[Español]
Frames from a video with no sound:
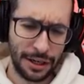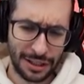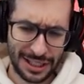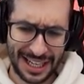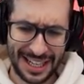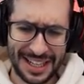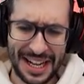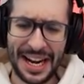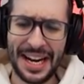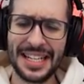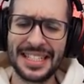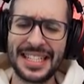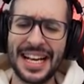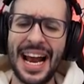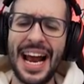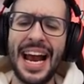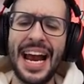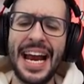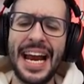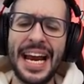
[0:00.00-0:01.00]
nos
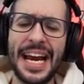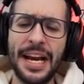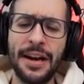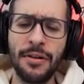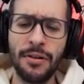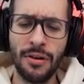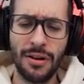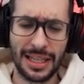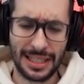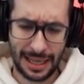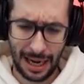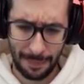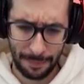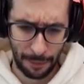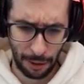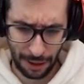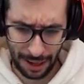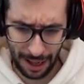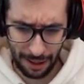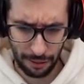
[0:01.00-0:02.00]
interese y no es el
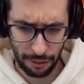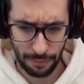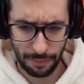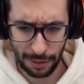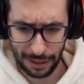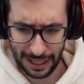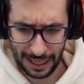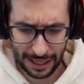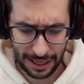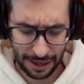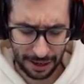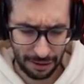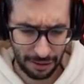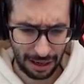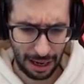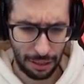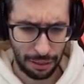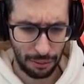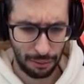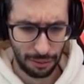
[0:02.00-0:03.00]
morado, porque creo
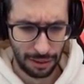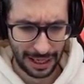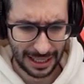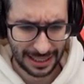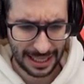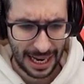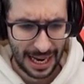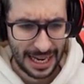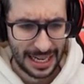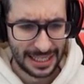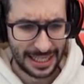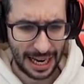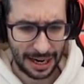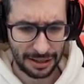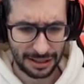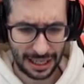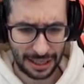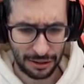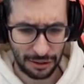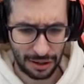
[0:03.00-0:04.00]
que azules ya
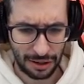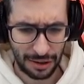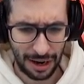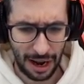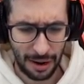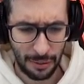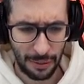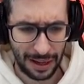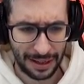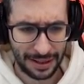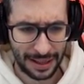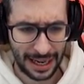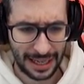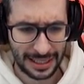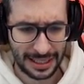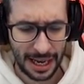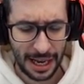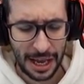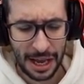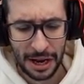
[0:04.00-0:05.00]
nos ha tocado unas
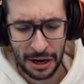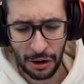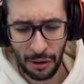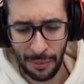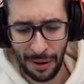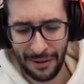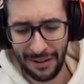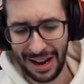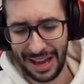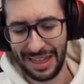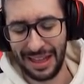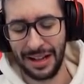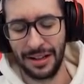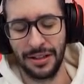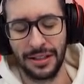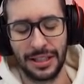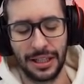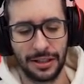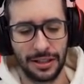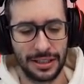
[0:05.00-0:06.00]
cuantas. Como iba
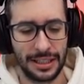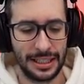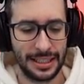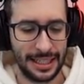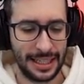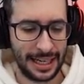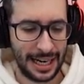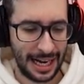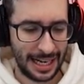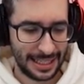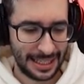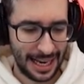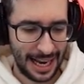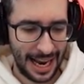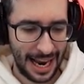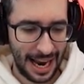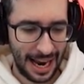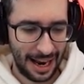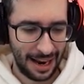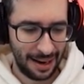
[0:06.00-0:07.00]
diciendo, chicos y chicas,
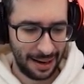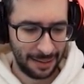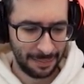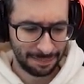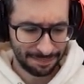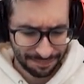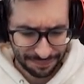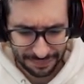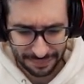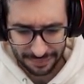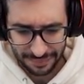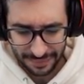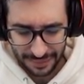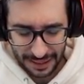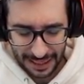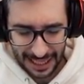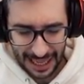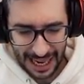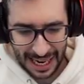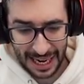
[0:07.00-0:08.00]
eh,
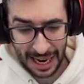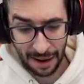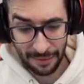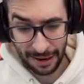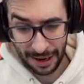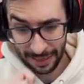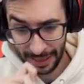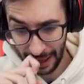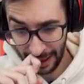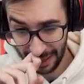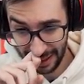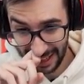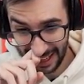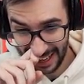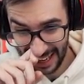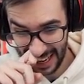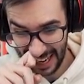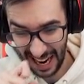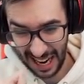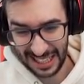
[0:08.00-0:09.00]
la verdad
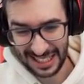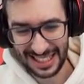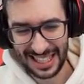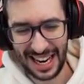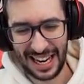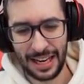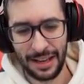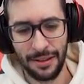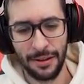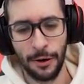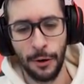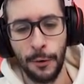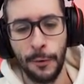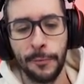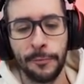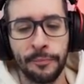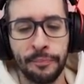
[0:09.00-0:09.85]
que han salido